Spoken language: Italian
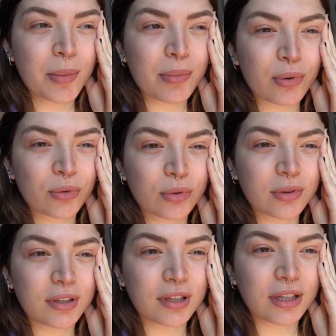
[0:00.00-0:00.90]

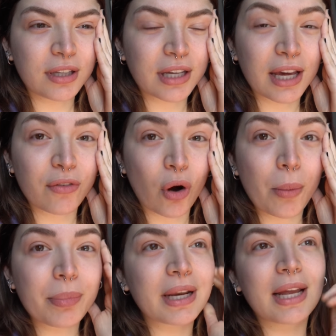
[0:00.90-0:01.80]
prodotti che
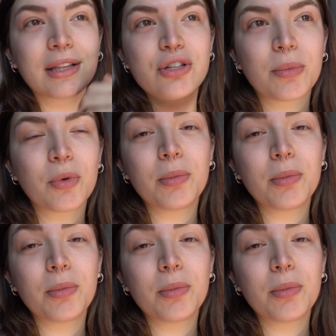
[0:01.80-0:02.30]
avrò perché diciamo